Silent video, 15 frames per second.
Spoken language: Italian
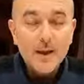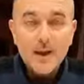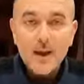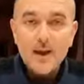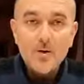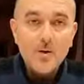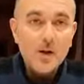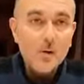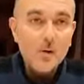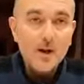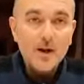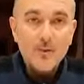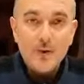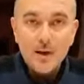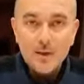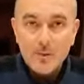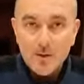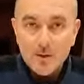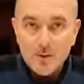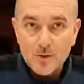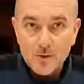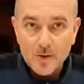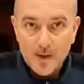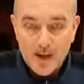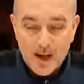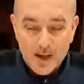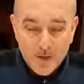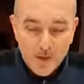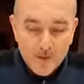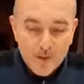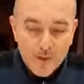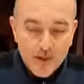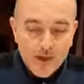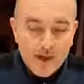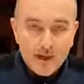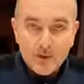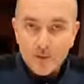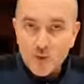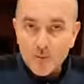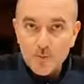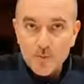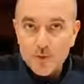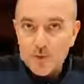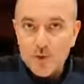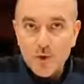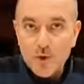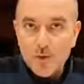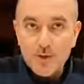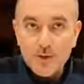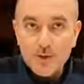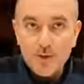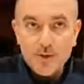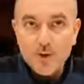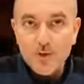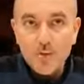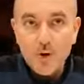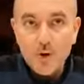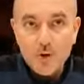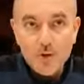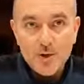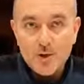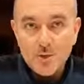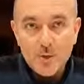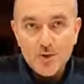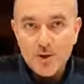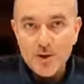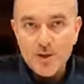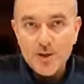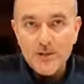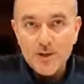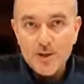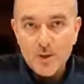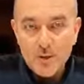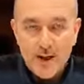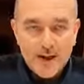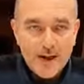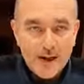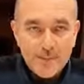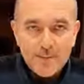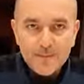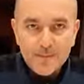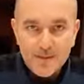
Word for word: Ecco che qui il riferimento è chiaro al doppio scopo del demonio, distruggere la vita umana,